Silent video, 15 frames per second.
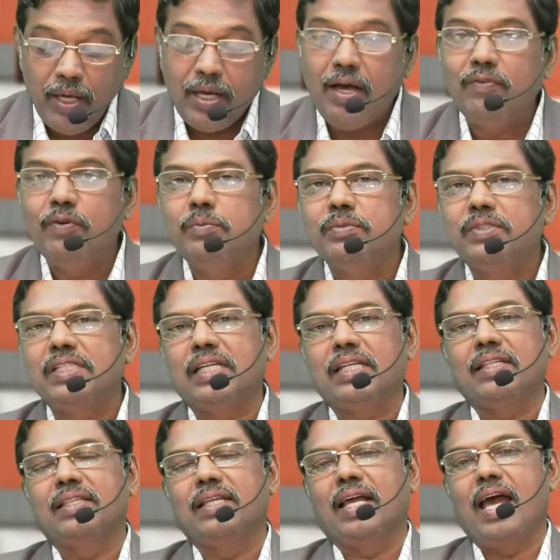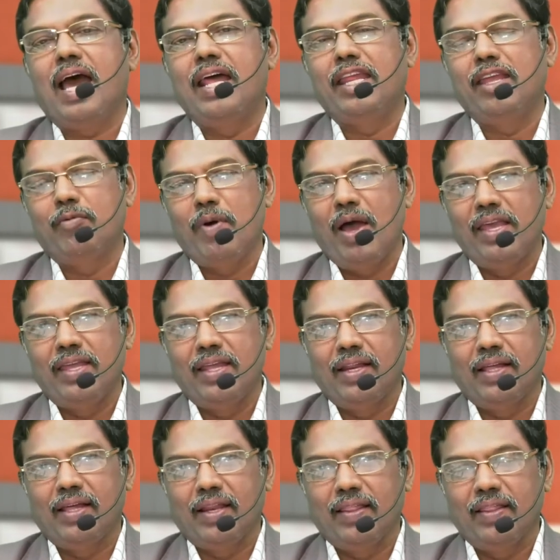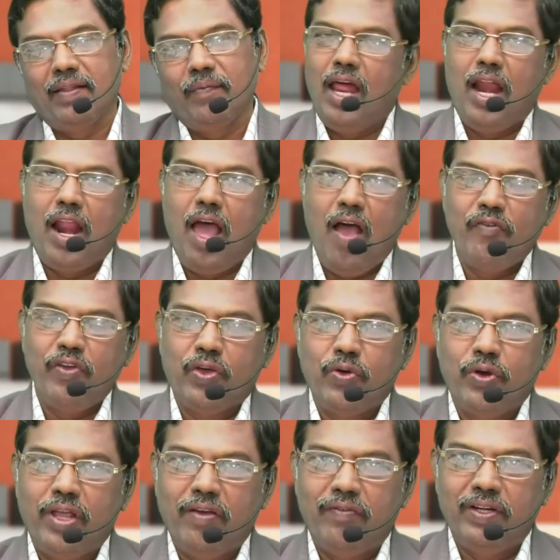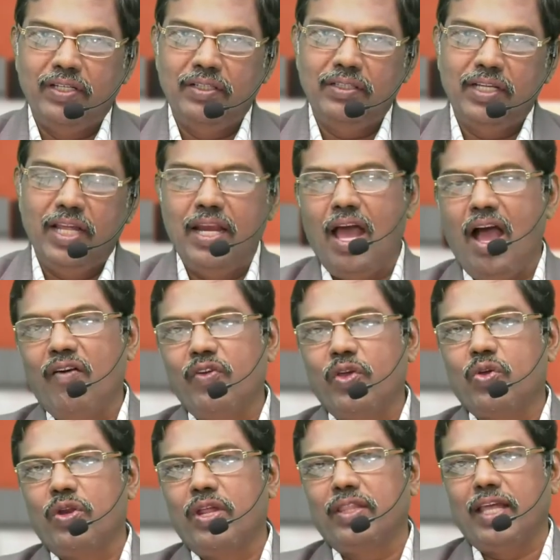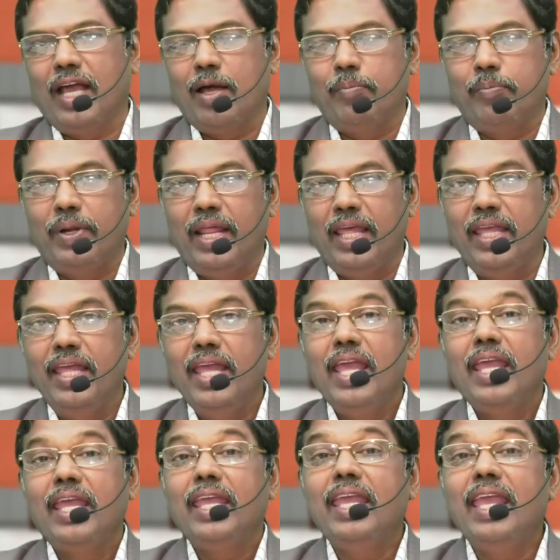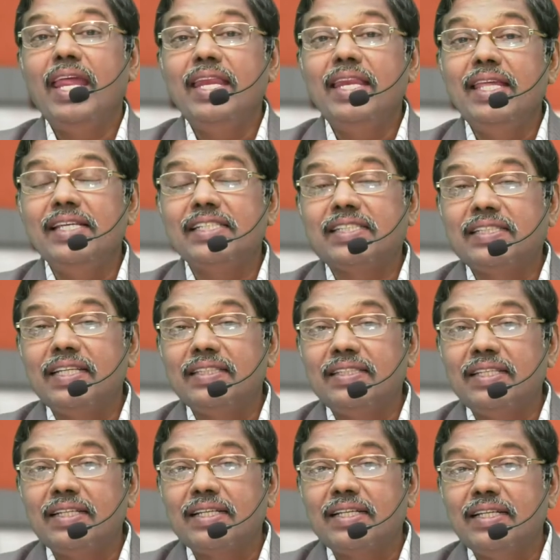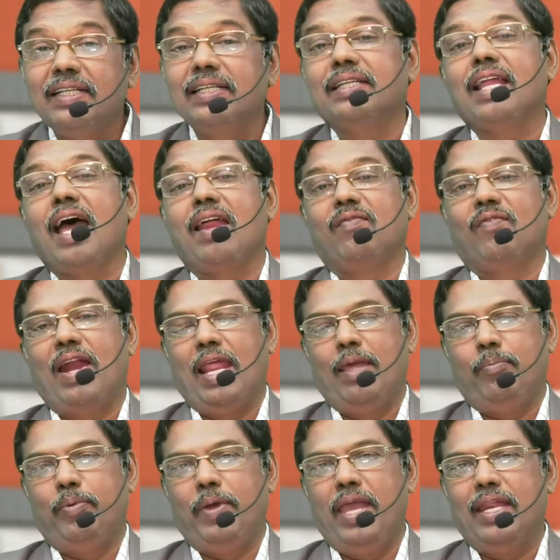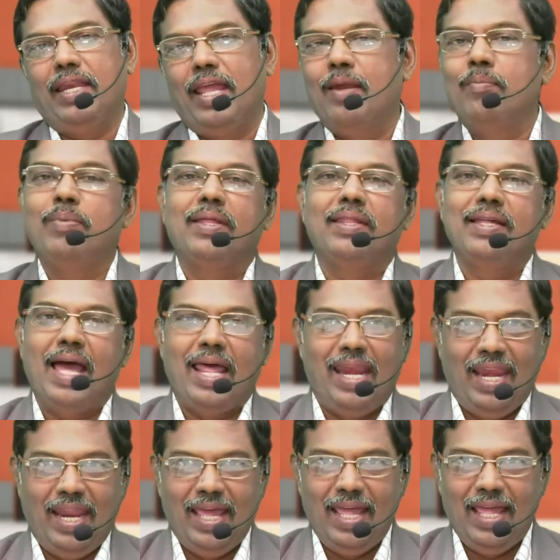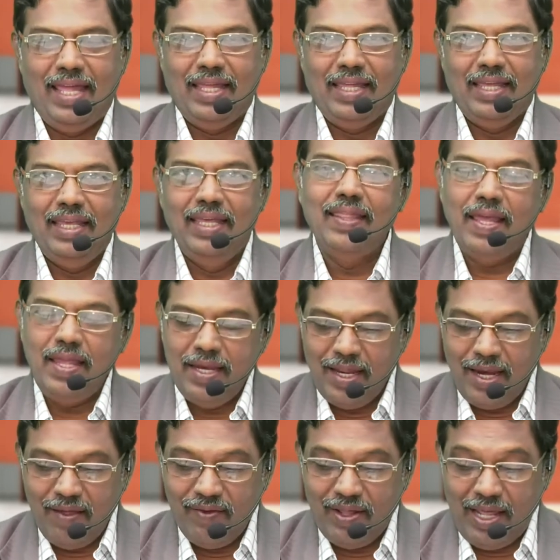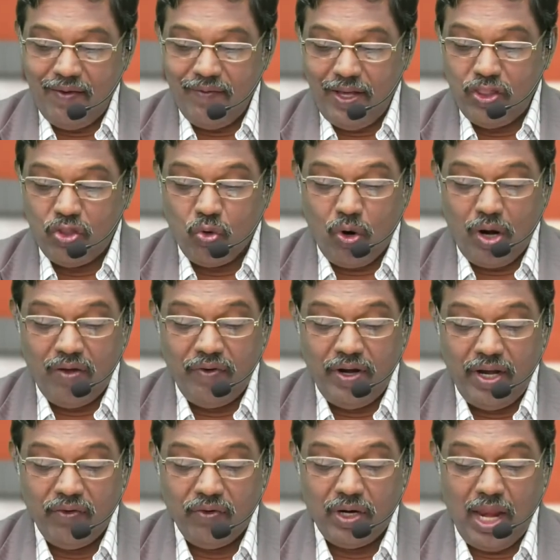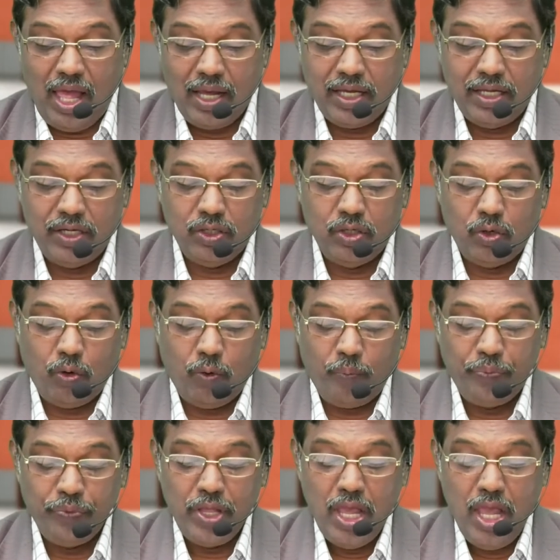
மிகவும் சிறந்த காரியமாய் இருக்கிறது நான் ஆவிக்குரியவன் என் ஆவிக்குரிய தகப்பனை என் இஷ்டத்திற்கு நான் வளைப்பேன் என்பது அல்ல இதை நினைவிலே வைத்துக் கொள்ள வேண்டியவர்களாக இருக்கிறோம்